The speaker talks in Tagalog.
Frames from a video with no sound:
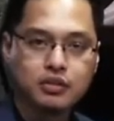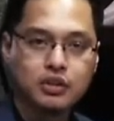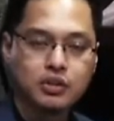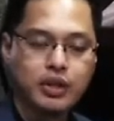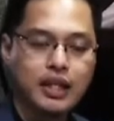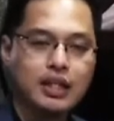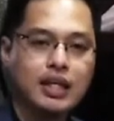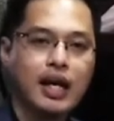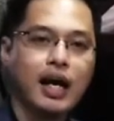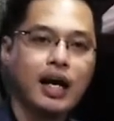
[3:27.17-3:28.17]
no,
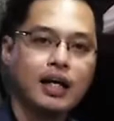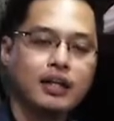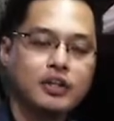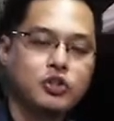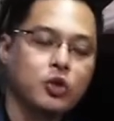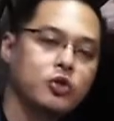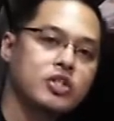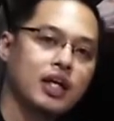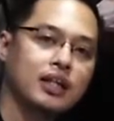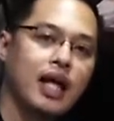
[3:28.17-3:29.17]
hiningahan ng Diyos
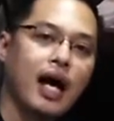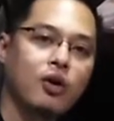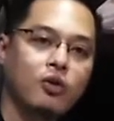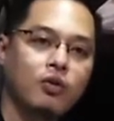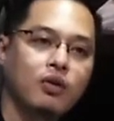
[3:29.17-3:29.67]
ang tao,